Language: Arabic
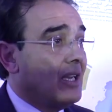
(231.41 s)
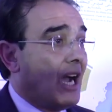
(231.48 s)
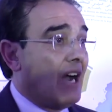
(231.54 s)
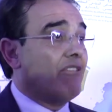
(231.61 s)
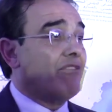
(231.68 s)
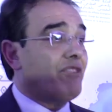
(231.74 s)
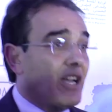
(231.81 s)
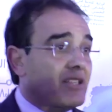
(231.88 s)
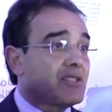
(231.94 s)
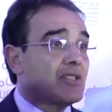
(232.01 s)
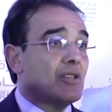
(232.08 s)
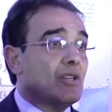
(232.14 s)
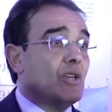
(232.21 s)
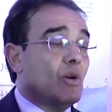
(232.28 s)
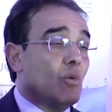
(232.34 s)
عرفات
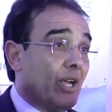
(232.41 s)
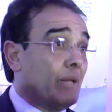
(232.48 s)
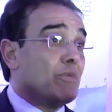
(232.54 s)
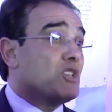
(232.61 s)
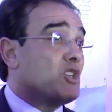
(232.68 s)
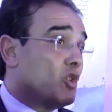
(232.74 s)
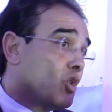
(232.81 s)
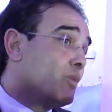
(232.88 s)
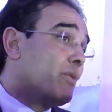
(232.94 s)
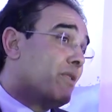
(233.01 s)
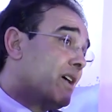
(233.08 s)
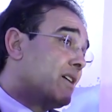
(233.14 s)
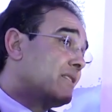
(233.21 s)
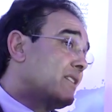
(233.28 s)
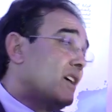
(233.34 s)
واحد المشاريع
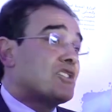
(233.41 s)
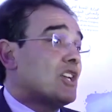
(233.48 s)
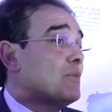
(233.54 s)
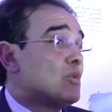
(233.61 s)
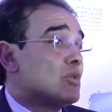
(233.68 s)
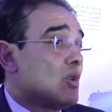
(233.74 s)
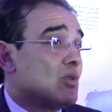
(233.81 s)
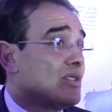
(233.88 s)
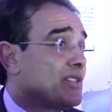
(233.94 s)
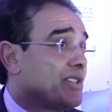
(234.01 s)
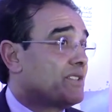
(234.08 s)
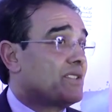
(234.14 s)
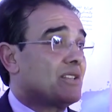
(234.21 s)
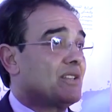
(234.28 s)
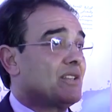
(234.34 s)
كبرى طنجه المتوسط